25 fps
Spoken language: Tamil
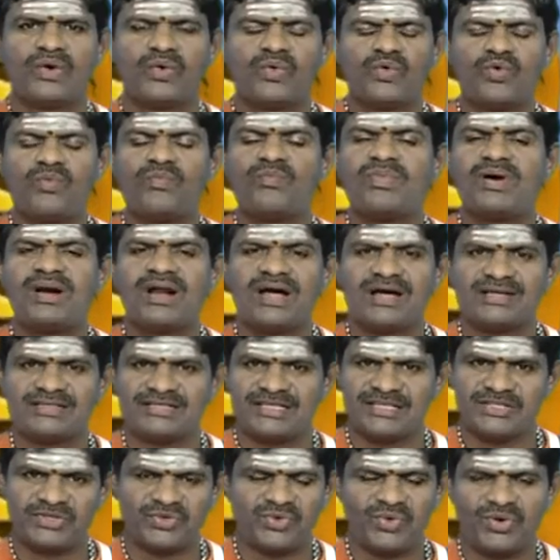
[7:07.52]

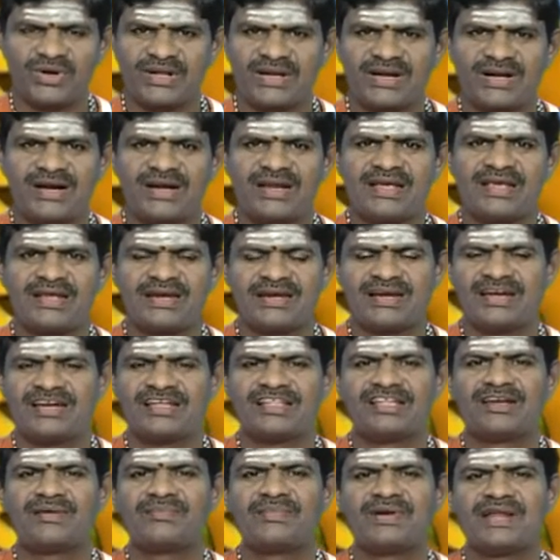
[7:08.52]
கும்பராசி தோழர்களே இன்றைய
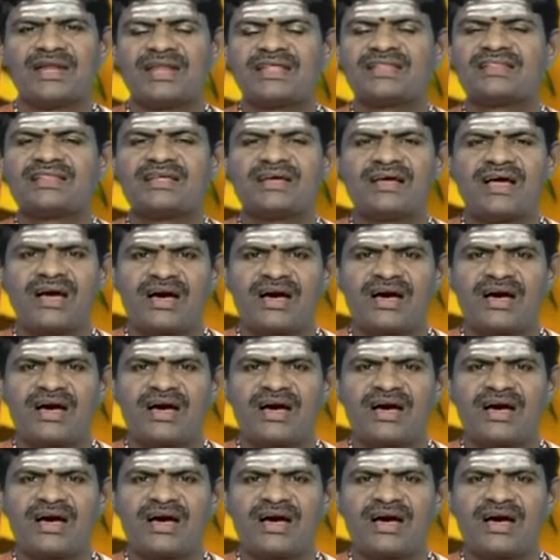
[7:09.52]
தினம் நினைத்த